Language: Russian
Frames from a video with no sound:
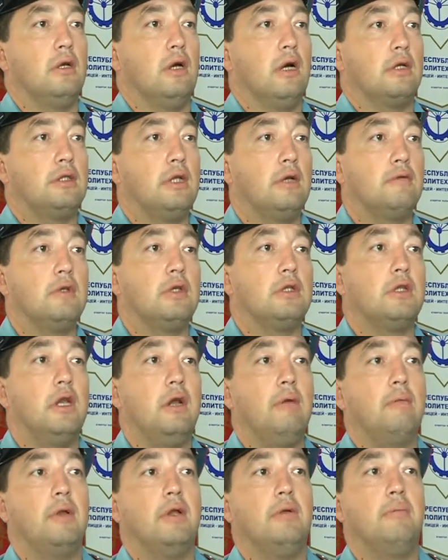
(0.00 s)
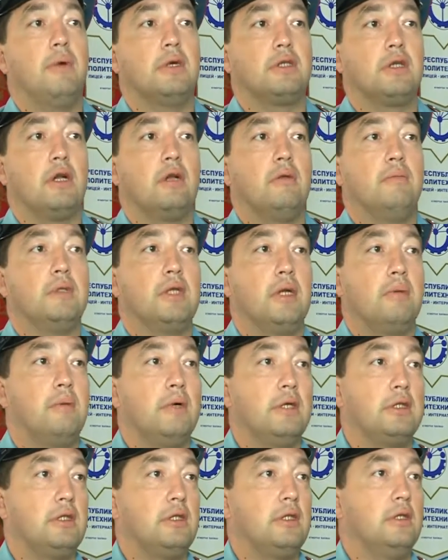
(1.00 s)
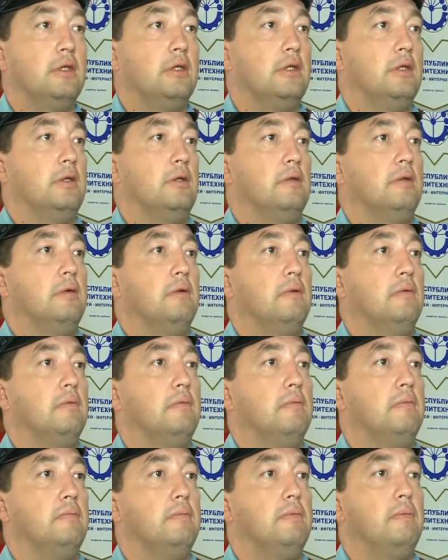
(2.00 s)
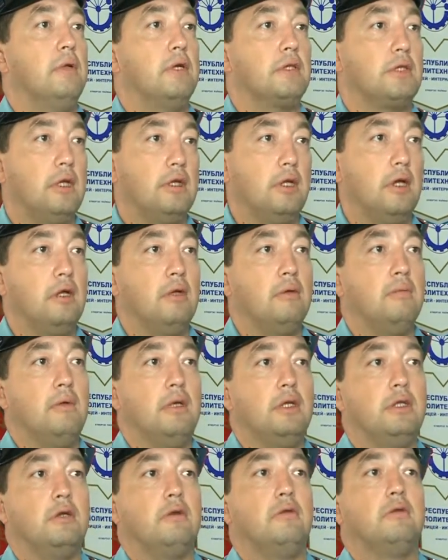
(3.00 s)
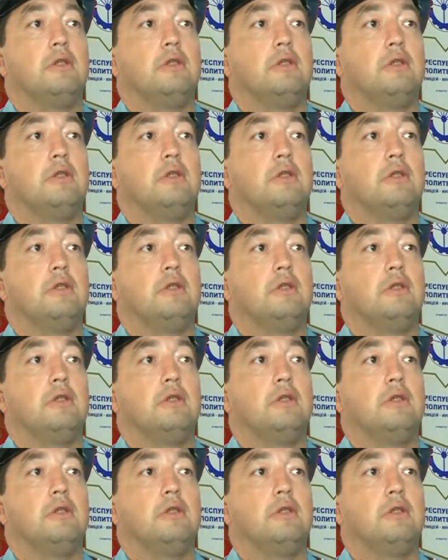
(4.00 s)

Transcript: основных требований пожарной безопасности персоналом этих